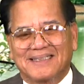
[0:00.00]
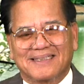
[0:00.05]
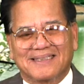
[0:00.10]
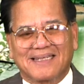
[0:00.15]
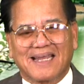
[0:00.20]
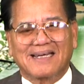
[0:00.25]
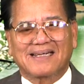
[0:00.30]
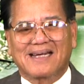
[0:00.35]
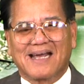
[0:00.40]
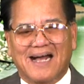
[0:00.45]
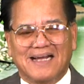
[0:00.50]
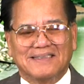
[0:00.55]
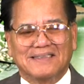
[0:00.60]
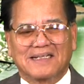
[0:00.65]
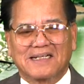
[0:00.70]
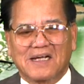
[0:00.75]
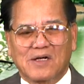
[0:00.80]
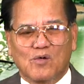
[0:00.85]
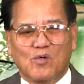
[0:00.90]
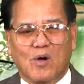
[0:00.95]
Tất cả những
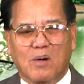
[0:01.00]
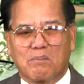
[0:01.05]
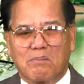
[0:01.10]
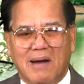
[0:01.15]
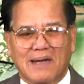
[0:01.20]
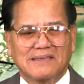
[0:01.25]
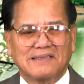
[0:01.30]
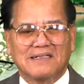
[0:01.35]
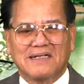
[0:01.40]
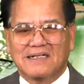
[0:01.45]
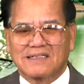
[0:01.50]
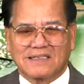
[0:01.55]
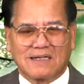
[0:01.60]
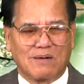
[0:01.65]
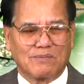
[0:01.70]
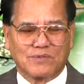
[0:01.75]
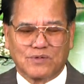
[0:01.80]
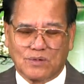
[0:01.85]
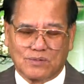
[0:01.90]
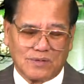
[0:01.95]
cái cuộc bắn giết
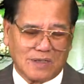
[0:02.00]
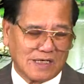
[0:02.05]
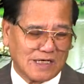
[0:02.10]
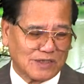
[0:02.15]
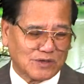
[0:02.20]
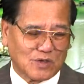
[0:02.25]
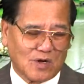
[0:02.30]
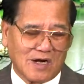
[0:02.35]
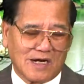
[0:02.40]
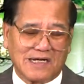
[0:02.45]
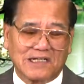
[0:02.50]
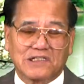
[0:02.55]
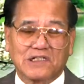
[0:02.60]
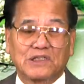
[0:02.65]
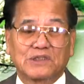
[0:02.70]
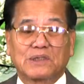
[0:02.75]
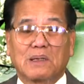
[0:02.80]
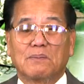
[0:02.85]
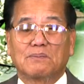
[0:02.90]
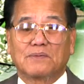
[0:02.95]
xong chúng nó cứ cho cái chữ
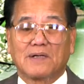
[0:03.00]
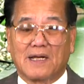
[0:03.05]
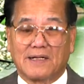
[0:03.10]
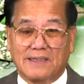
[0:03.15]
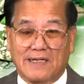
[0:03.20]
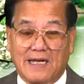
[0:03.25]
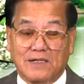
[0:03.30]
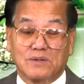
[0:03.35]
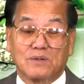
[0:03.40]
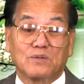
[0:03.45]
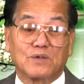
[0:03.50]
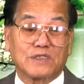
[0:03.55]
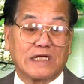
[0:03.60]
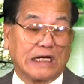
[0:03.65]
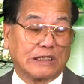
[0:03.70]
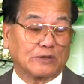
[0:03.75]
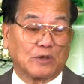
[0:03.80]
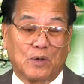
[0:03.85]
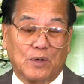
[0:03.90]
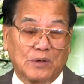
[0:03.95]
tâm thần để chúng nó chạy
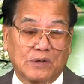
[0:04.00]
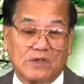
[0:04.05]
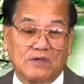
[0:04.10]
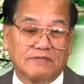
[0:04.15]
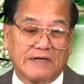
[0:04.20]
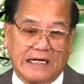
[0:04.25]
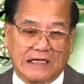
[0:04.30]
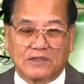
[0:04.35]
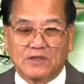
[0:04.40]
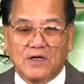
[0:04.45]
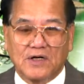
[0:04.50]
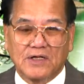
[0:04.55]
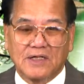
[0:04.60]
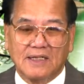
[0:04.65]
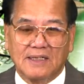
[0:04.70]
tội, có vậy thôi.